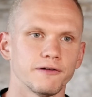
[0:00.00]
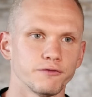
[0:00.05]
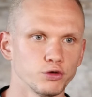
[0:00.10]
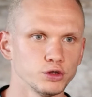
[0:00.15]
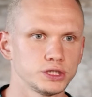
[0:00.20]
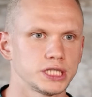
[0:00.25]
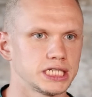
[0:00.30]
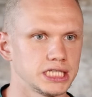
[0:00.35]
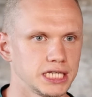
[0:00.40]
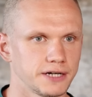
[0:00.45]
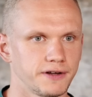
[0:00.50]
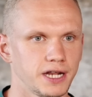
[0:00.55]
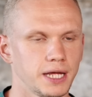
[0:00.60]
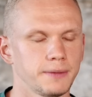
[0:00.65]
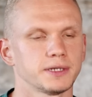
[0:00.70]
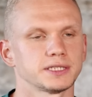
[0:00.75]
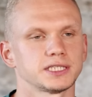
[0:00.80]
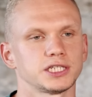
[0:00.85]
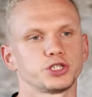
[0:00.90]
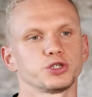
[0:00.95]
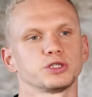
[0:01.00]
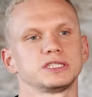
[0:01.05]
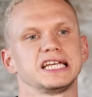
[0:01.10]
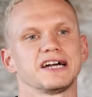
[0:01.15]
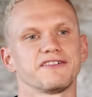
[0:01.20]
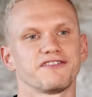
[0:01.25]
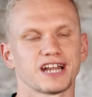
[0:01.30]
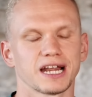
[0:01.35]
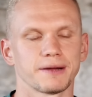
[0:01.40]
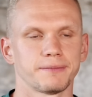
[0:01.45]
В утреннее время за счет
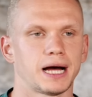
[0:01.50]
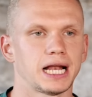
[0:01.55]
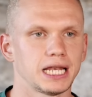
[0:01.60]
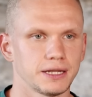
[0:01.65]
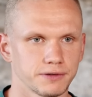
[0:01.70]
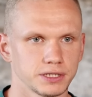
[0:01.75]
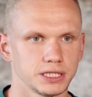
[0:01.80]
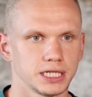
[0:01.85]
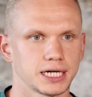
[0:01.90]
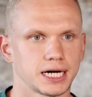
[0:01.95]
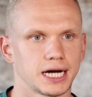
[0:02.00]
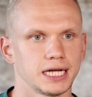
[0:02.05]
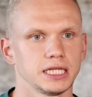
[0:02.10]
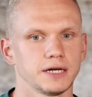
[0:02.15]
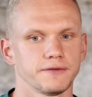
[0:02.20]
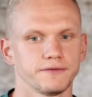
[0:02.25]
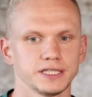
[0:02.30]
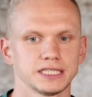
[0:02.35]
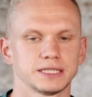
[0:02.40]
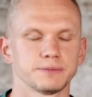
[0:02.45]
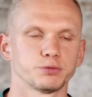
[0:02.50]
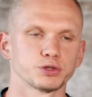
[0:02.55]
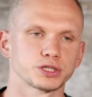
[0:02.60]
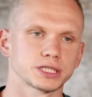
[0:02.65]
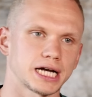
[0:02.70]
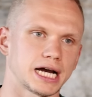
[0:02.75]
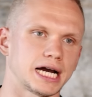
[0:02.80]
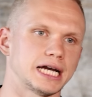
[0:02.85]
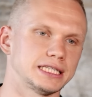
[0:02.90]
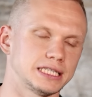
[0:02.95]
диафрагмального дыхания вы
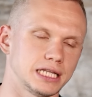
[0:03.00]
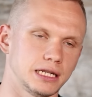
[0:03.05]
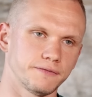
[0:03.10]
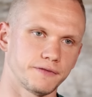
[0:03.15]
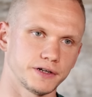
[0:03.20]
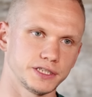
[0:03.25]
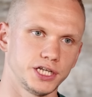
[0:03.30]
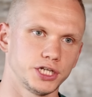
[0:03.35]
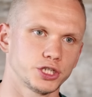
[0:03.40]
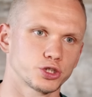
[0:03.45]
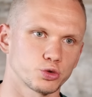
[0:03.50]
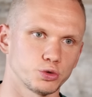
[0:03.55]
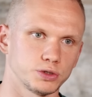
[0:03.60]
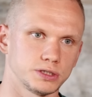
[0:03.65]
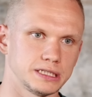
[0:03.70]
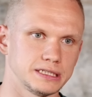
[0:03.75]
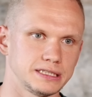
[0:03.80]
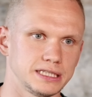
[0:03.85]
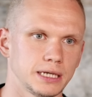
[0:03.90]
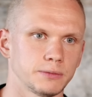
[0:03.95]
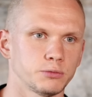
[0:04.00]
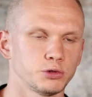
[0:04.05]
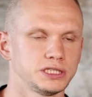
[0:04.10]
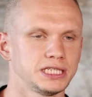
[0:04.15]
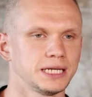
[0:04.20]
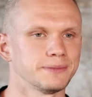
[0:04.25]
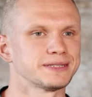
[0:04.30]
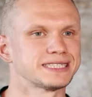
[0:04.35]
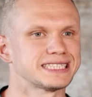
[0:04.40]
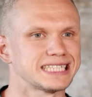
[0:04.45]
запускаете лимфатическую систему,
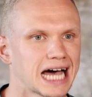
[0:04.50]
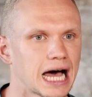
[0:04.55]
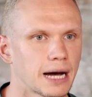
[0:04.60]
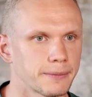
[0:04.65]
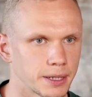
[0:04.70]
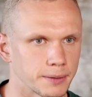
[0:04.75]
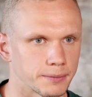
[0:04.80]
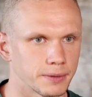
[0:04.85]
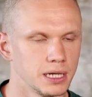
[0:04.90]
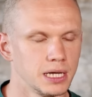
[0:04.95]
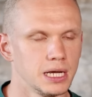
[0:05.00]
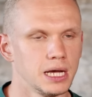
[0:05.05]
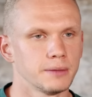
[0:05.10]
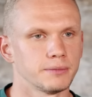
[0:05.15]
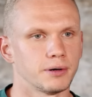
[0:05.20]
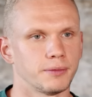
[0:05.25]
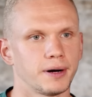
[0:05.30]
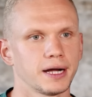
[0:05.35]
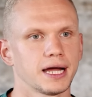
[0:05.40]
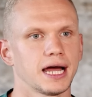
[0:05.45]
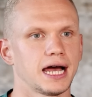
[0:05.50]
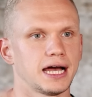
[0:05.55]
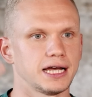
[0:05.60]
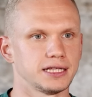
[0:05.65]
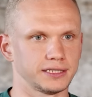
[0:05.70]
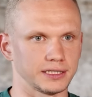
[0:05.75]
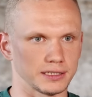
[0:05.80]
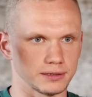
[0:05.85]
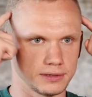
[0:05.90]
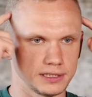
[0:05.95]
тем самым
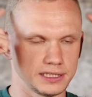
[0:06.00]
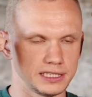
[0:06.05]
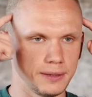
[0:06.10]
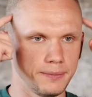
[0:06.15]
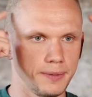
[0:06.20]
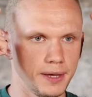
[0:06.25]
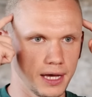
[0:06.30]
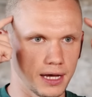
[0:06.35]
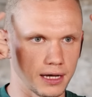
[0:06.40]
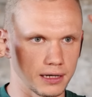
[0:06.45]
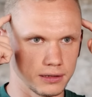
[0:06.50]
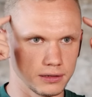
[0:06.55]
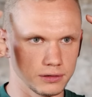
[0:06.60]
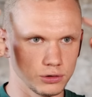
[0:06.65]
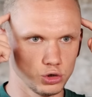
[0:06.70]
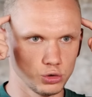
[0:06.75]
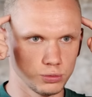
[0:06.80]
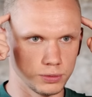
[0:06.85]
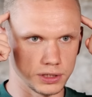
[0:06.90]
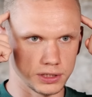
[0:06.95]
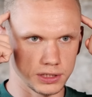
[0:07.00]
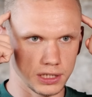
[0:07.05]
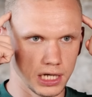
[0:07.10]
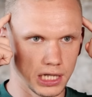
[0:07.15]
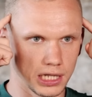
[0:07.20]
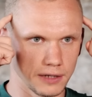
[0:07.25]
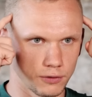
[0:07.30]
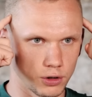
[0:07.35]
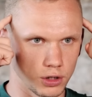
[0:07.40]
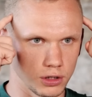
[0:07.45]
помогаете себе думать
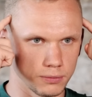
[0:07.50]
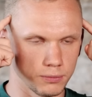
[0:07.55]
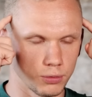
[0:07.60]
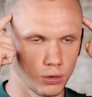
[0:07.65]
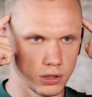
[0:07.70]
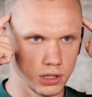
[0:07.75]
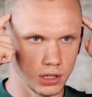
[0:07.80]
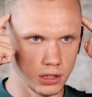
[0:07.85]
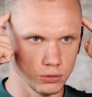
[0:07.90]
головой более